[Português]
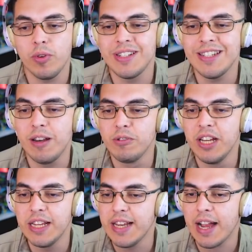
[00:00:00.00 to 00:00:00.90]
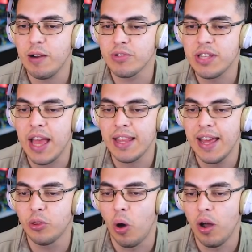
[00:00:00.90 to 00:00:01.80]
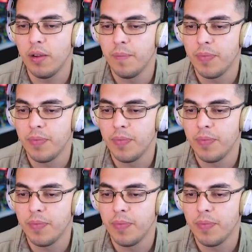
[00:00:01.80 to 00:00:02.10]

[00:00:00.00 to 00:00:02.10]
a gente não dirige na calçada, né, Thor?